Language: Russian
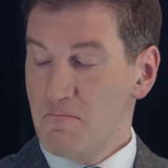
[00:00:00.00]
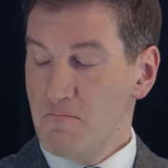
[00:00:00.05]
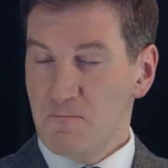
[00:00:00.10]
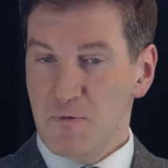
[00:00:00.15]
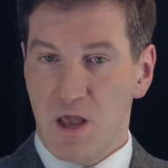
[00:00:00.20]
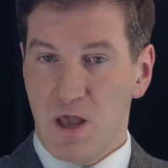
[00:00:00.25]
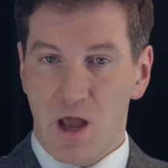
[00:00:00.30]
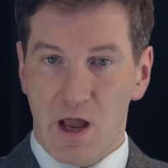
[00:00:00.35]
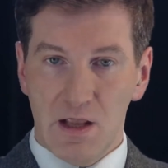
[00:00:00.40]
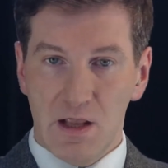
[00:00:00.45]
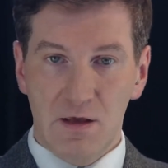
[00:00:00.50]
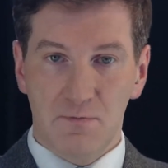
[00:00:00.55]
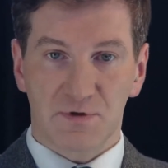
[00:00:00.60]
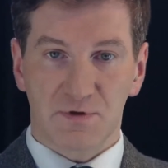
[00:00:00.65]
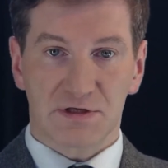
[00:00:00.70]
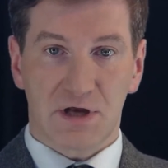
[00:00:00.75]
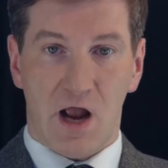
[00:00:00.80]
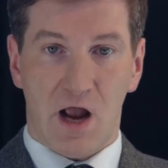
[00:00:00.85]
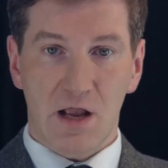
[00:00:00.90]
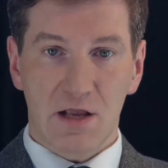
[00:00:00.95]
И они
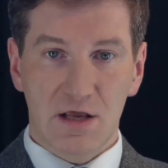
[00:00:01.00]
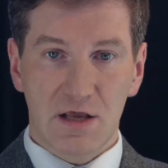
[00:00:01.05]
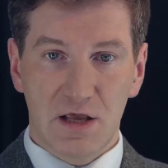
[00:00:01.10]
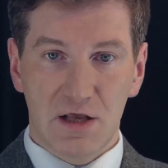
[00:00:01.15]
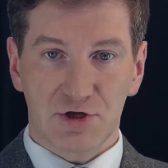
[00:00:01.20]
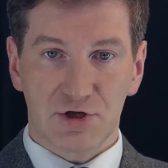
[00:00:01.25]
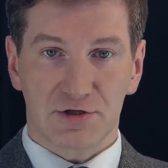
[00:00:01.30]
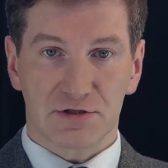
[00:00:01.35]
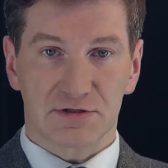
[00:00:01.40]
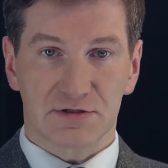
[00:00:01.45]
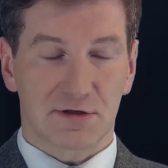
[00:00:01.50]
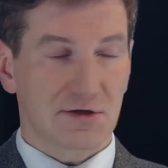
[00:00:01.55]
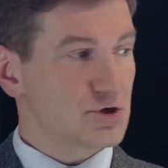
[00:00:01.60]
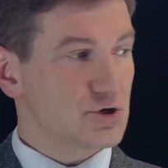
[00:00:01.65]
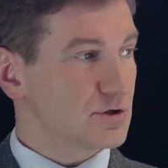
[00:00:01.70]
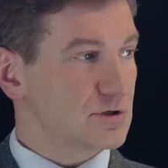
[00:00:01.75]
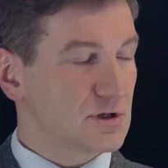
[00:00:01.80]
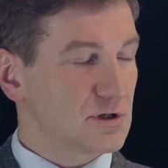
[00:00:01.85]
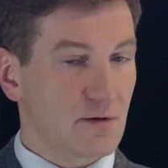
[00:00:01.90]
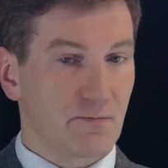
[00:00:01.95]
бесконечно,
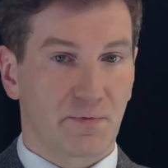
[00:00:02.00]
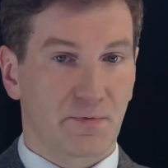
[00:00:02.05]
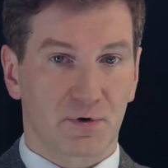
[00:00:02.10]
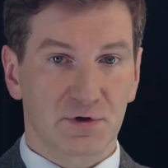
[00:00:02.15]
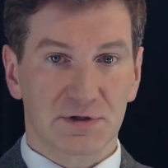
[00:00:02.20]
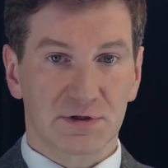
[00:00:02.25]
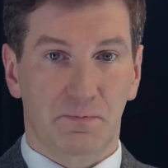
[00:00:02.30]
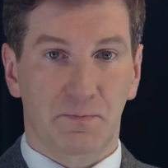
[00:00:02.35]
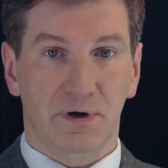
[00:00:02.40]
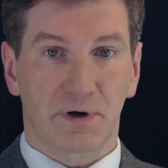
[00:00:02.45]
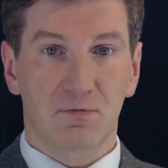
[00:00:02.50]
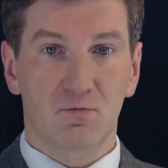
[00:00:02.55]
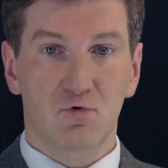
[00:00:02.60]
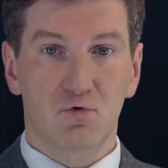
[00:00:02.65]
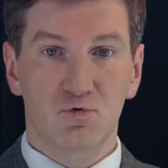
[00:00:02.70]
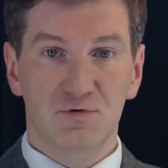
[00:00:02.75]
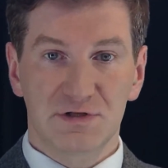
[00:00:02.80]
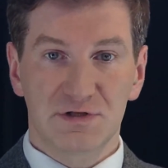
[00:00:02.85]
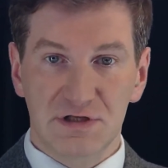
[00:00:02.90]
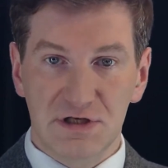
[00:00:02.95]
значит, там просто
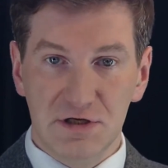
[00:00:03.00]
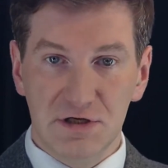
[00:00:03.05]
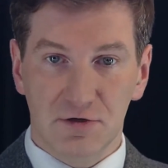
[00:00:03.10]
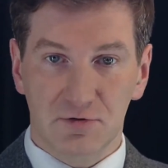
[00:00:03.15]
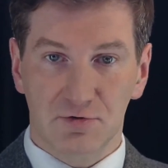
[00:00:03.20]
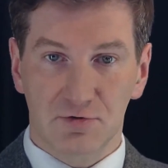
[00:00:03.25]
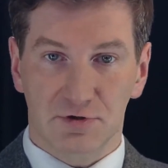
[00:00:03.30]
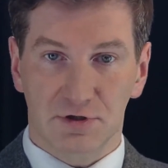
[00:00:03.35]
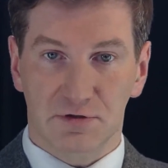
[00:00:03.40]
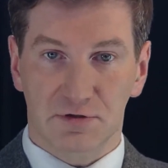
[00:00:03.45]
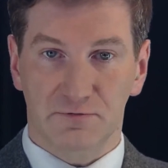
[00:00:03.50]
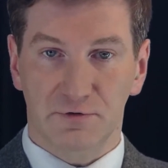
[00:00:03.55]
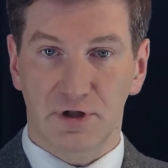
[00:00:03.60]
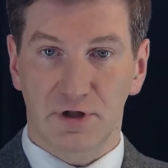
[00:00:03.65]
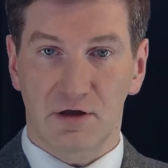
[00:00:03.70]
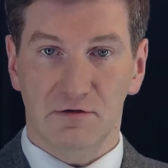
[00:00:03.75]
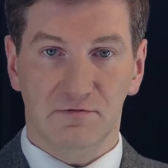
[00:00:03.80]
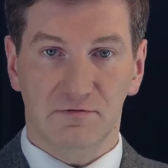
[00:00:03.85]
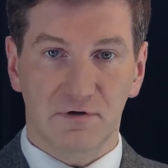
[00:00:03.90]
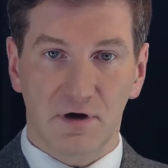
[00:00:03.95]
промоутируют этого
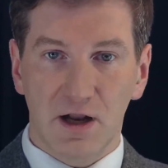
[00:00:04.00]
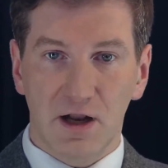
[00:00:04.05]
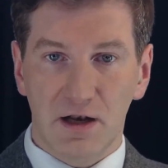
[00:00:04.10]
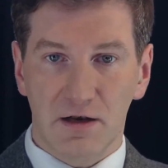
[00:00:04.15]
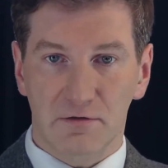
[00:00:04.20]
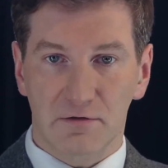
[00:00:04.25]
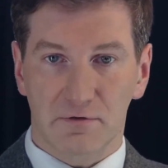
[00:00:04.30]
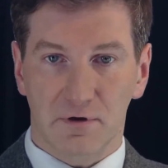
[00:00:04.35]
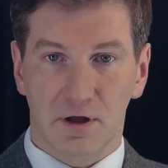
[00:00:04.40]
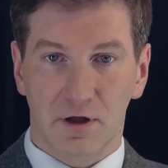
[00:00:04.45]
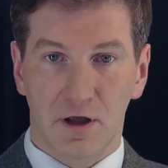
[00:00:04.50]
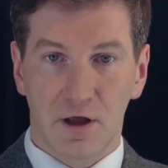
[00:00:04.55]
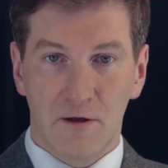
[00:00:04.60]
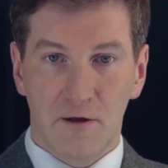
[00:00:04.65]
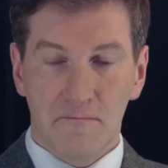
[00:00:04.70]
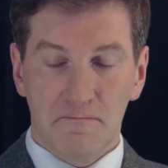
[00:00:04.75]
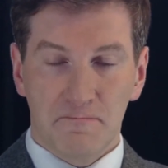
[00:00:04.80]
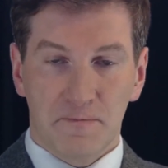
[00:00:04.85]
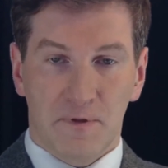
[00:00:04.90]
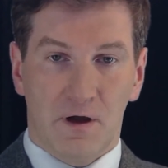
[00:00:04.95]
Навального,
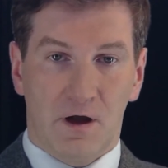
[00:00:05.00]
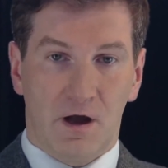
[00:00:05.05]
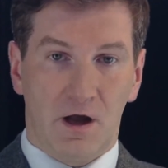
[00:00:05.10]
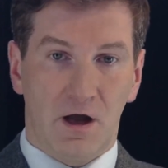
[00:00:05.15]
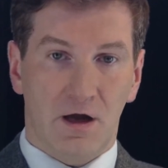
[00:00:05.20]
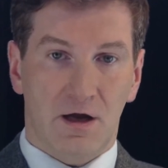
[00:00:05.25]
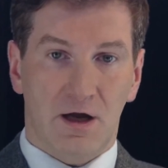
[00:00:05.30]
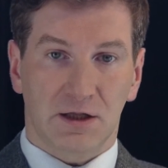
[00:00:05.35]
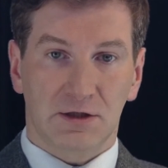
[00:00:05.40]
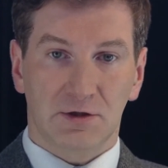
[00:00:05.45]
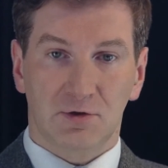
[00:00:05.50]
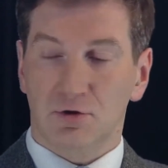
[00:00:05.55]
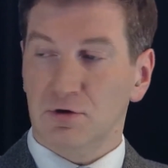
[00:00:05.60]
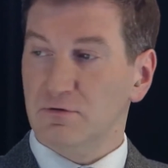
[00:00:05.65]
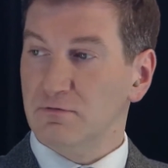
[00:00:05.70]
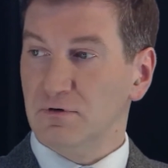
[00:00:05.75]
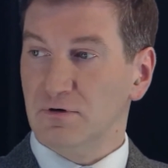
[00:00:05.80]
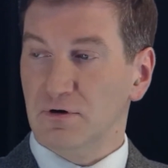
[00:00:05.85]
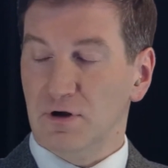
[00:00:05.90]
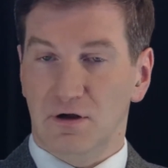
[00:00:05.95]
а,
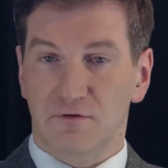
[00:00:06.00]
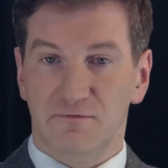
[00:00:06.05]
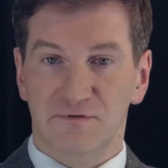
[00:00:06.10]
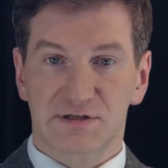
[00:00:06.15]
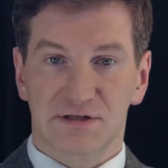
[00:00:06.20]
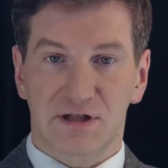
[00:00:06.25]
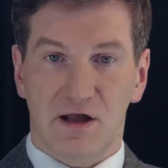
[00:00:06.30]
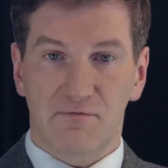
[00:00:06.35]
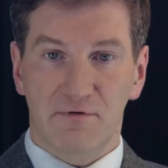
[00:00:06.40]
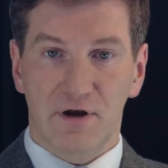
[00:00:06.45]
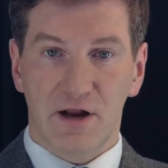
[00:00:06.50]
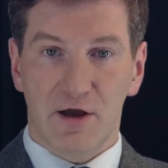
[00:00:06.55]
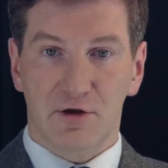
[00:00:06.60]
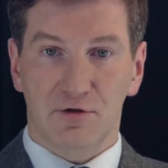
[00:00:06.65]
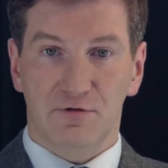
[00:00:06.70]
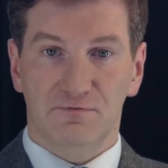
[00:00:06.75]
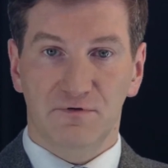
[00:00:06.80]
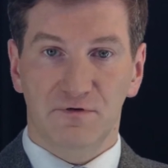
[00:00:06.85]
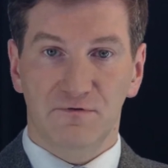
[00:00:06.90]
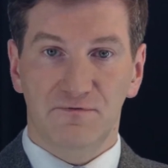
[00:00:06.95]
которого выставляют
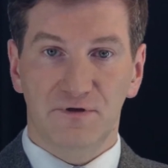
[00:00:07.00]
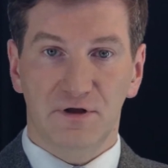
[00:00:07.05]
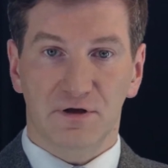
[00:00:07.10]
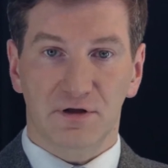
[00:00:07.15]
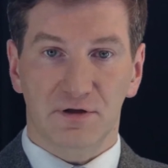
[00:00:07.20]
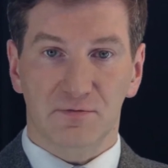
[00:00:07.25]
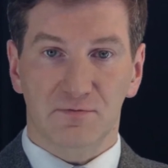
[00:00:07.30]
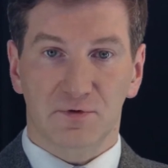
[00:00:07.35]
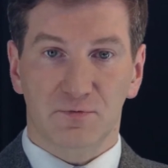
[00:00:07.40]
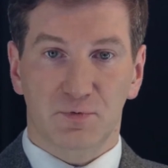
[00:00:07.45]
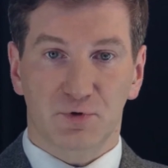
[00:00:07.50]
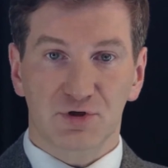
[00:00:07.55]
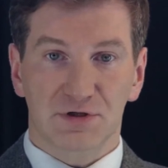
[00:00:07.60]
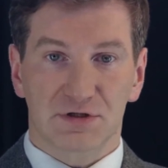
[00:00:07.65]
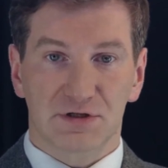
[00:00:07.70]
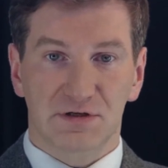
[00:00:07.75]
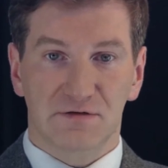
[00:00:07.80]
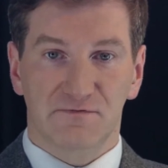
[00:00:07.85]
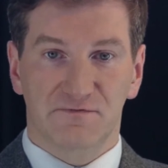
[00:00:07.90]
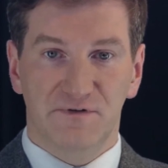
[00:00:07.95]
в эфир, ну, просто
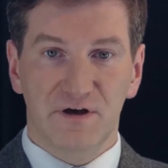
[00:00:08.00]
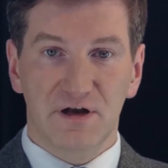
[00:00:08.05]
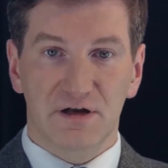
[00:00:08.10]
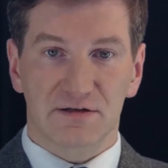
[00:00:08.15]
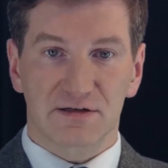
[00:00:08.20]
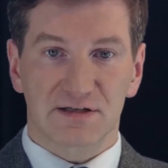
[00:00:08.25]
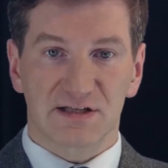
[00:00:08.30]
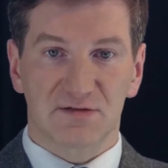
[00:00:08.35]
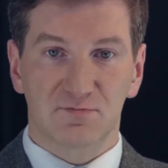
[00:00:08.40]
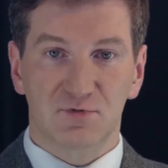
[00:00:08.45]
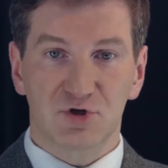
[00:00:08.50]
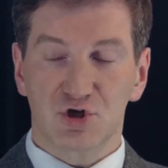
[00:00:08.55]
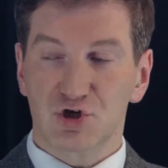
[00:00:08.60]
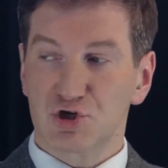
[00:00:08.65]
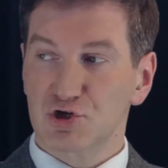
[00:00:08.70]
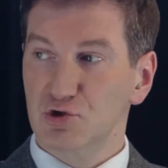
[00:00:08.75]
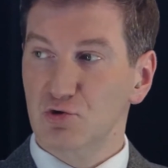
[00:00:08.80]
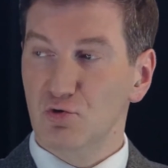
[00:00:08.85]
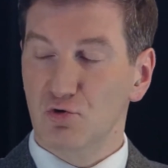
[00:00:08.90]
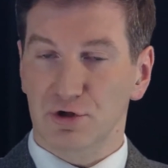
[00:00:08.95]
выглядят
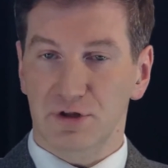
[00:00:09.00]
смешно.